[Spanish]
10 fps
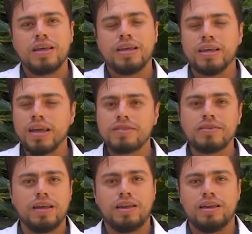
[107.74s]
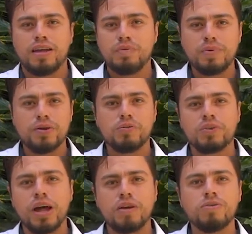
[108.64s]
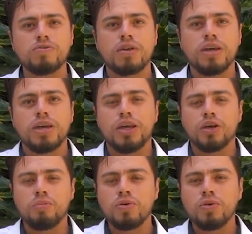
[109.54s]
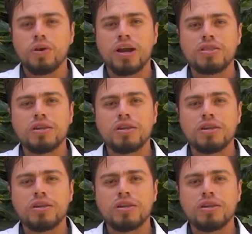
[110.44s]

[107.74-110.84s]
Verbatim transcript: y qué hacer, qué preguntarnos y cómo lograr